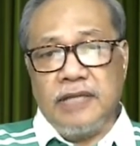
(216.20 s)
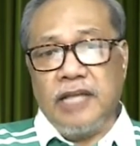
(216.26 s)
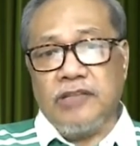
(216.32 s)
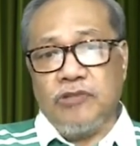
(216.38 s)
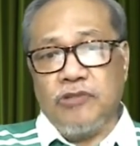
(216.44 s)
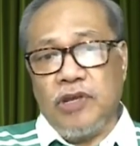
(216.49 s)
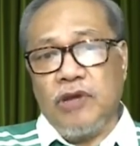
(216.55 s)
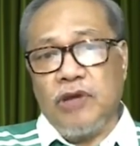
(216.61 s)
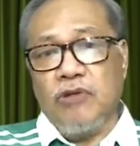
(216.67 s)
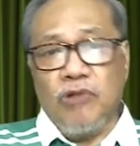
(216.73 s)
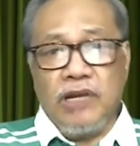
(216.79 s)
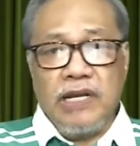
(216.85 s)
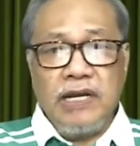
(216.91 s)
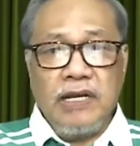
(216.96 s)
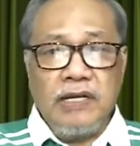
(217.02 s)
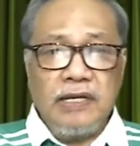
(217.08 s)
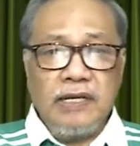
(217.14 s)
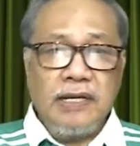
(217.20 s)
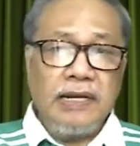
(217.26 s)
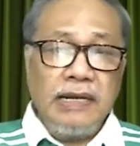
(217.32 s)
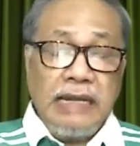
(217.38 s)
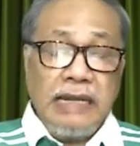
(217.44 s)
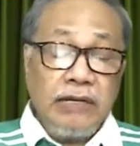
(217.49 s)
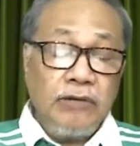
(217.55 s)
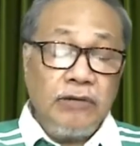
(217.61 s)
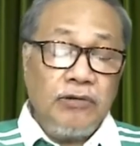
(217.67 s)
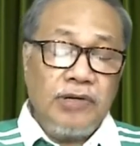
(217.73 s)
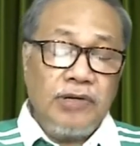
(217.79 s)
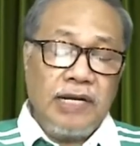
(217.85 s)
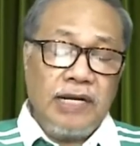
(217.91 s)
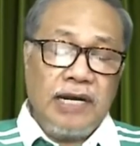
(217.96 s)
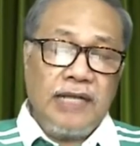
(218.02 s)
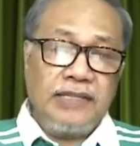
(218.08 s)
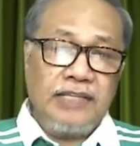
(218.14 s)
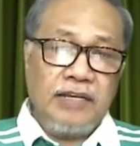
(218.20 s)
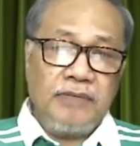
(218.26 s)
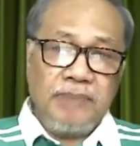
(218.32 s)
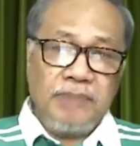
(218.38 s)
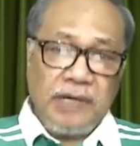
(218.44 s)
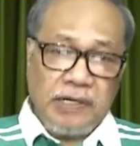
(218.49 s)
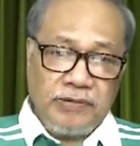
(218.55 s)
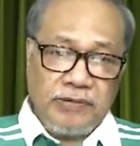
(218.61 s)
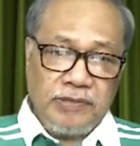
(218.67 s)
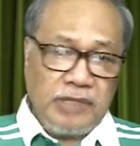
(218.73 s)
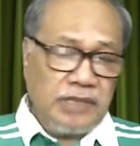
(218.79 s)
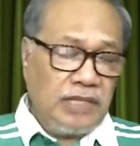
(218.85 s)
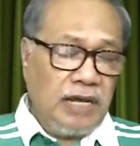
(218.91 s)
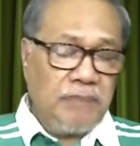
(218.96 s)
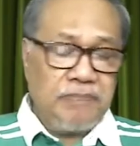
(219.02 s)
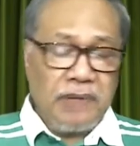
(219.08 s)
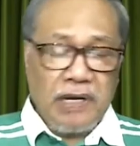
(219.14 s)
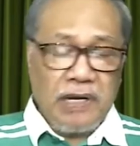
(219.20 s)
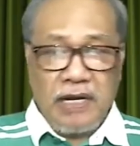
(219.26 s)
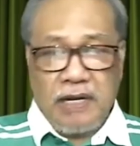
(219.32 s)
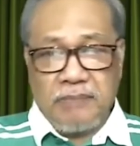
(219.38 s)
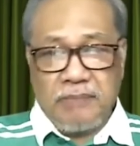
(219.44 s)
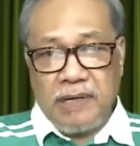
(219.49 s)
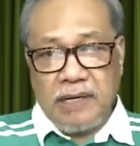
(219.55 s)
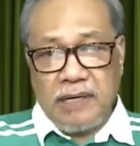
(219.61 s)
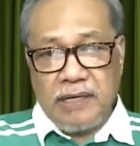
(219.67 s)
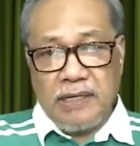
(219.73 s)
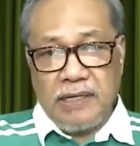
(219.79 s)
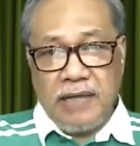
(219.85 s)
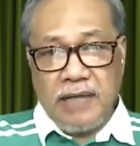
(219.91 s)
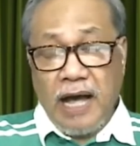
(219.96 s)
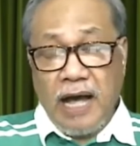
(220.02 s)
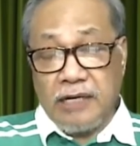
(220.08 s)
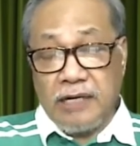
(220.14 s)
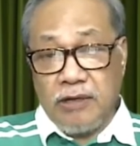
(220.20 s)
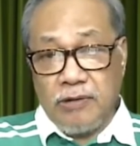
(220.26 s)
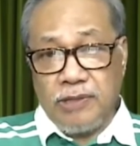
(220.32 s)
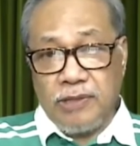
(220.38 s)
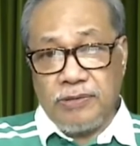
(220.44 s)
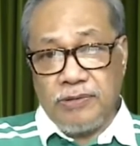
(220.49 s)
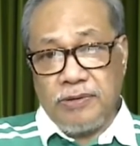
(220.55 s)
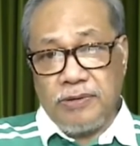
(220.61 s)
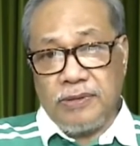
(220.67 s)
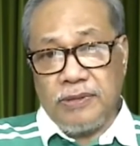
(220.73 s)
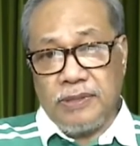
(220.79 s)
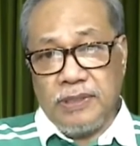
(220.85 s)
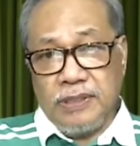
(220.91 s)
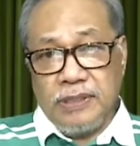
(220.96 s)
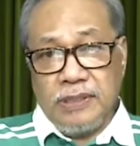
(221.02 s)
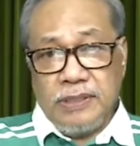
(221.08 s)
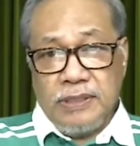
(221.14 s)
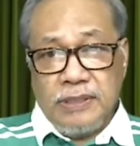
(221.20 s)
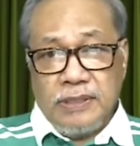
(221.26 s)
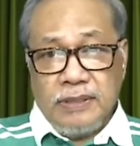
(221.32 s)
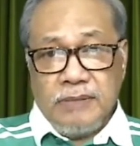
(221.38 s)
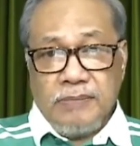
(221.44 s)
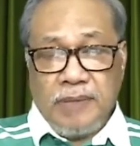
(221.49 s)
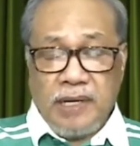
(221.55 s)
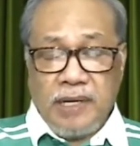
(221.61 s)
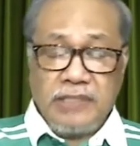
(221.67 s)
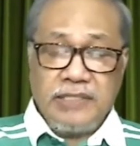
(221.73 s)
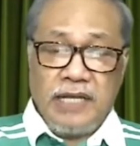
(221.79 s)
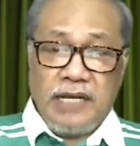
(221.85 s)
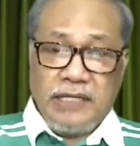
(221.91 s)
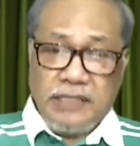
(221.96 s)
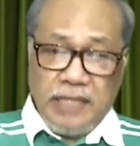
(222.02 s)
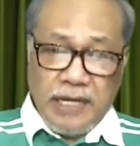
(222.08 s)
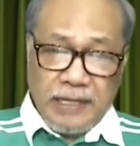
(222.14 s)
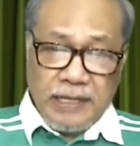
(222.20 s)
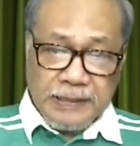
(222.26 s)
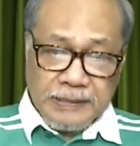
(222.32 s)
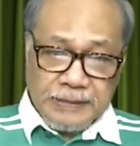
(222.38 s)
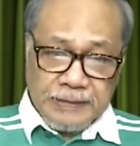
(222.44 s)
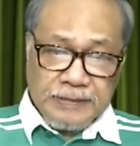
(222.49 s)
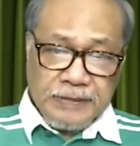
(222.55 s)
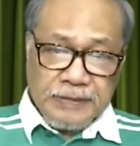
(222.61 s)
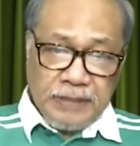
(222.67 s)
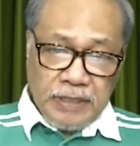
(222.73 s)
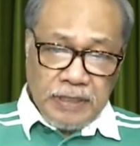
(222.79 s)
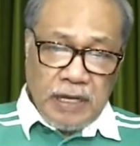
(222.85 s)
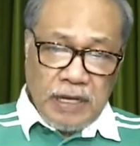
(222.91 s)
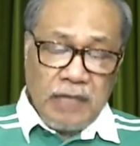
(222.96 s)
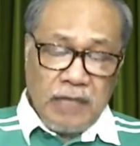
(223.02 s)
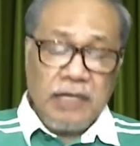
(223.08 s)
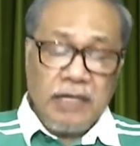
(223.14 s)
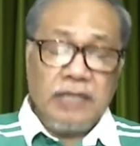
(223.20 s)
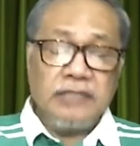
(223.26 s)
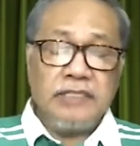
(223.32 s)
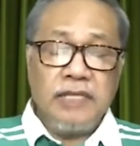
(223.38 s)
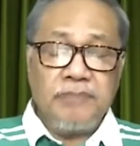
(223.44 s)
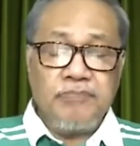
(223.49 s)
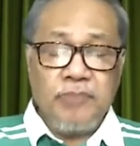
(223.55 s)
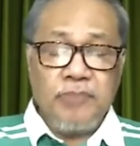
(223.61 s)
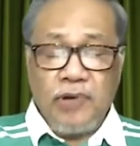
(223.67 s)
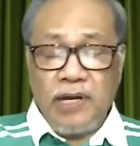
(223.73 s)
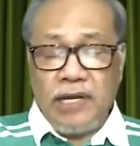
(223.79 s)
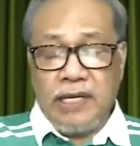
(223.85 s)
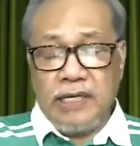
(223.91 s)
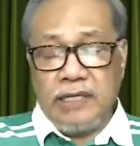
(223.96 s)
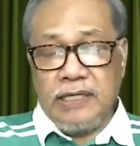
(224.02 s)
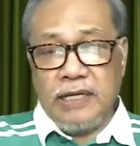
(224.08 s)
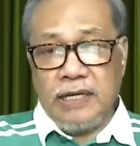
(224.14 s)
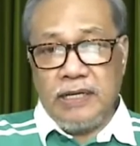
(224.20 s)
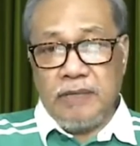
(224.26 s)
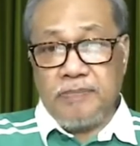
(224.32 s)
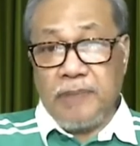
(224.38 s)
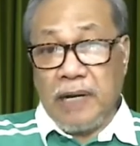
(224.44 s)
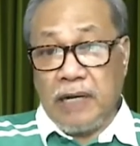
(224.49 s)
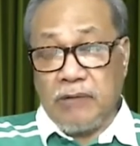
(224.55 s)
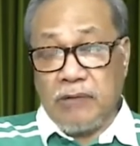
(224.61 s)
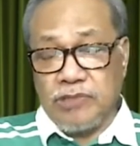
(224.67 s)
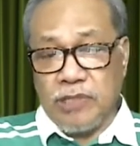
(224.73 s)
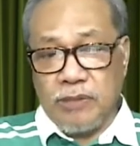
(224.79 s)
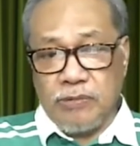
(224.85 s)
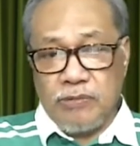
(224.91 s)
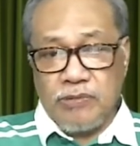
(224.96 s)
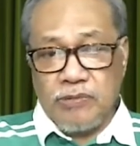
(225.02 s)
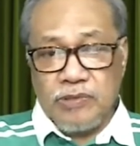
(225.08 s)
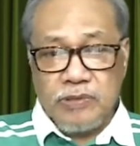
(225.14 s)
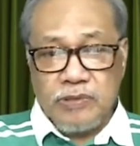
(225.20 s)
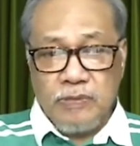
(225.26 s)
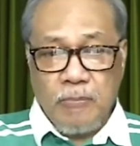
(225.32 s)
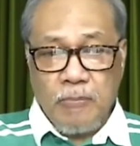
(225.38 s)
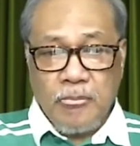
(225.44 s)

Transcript: na ito na yung huling linggo ng ating Panginoon at napakahabang araw ito para sa Kanya hanggang siya po ay uh, ipako sa krus.